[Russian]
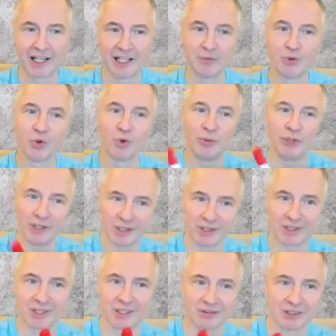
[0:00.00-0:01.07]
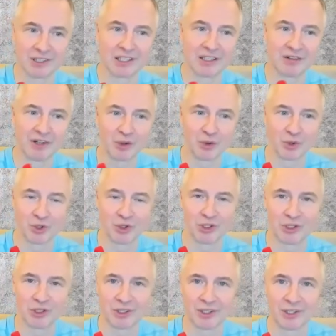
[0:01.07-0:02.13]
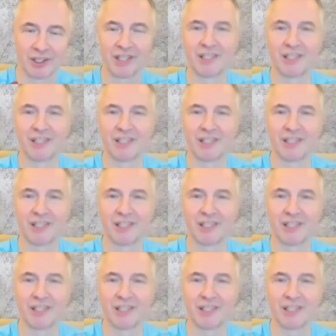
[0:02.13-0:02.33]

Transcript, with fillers: либо умения создавать договоренности,